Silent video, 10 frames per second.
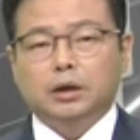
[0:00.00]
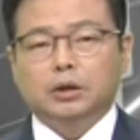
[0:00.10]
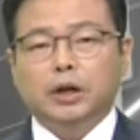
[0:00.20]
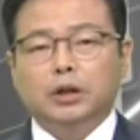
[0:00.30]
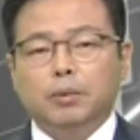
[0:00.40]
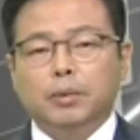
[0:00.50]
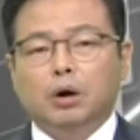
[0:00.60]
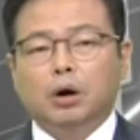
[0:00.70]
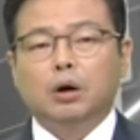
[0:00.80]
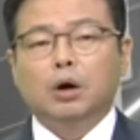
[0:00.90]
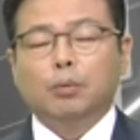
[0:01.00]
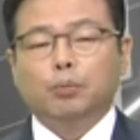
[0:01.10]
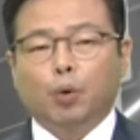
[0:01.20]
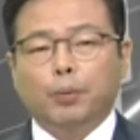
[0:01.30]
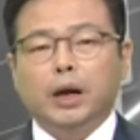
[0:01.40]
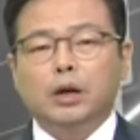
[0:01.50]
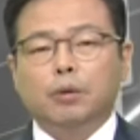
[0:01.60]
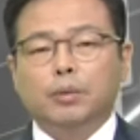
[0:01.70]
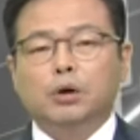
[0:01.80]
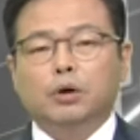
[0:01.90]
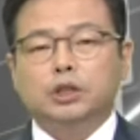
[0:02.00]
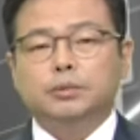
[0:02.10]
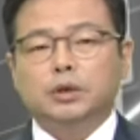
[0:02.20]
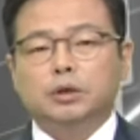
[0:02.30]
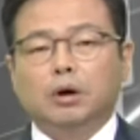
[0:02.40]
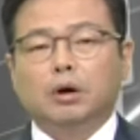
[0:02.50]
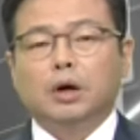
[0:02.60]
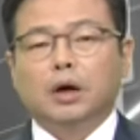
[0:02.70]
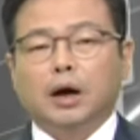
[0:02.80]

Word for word: 인터넷 혁명, 모바일 혁명을 거치면서